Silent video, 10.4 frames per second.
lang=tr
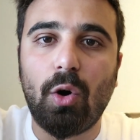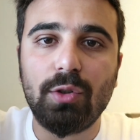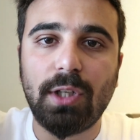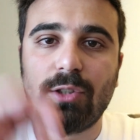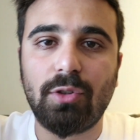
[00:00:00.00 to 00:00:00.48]

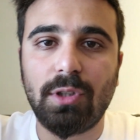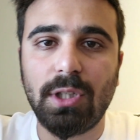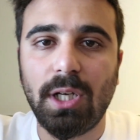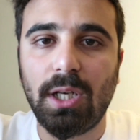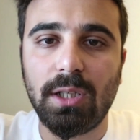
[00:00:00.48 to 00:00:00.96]
Ondan
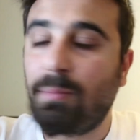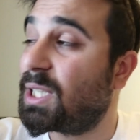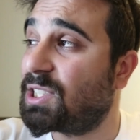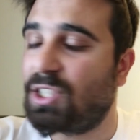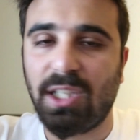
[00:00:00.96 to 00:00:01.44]
sonra da
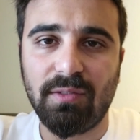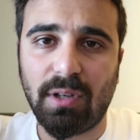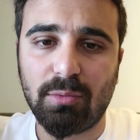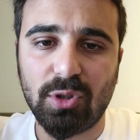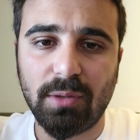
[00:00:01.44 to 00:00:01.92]
biraz
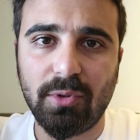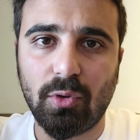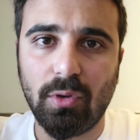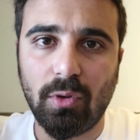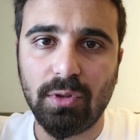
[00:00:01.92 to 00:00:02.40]
işlerim var burada.
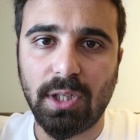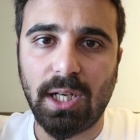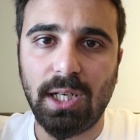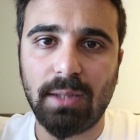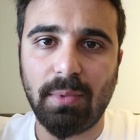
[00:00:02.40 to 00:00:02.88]

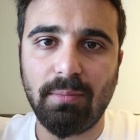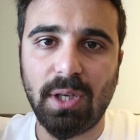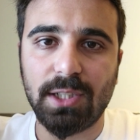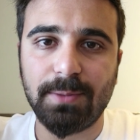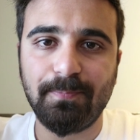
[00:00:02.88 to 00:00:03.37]
Onları
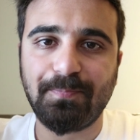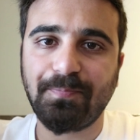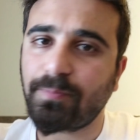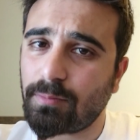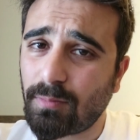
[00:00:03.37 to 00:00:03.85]
halletmem lazım.
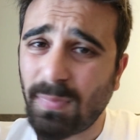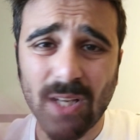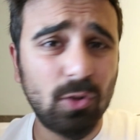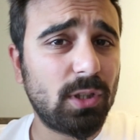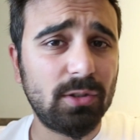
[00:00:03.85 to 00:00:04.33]

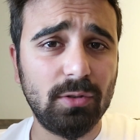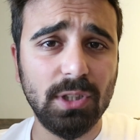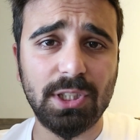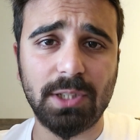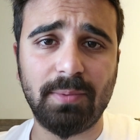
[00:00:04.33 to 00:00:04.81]
Ondan
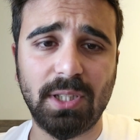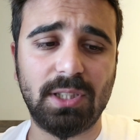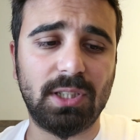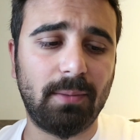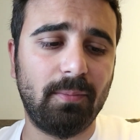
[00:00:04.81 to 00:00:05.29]
sonra da çıkıp
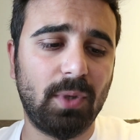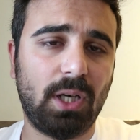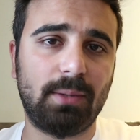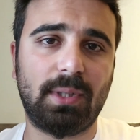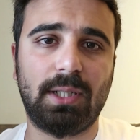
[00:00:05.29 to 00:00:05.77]
gezeceğim.
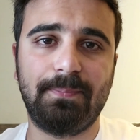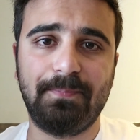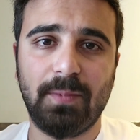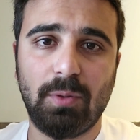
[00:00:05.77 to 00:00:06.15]
Hadi bakalım.